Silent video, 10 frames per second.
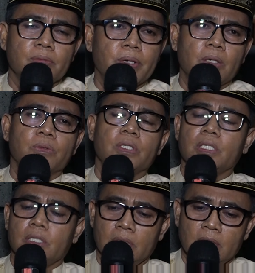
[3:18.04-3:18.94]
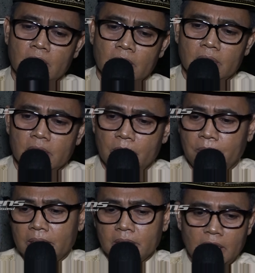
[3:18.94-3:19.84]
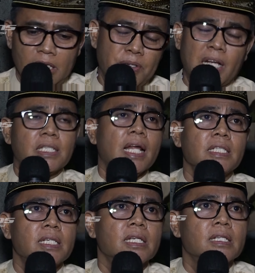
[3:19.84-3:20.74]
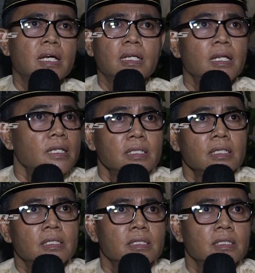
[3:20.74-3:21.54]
ada yang perlu di di apa diklarifikasi lagi, tidak ada lagi.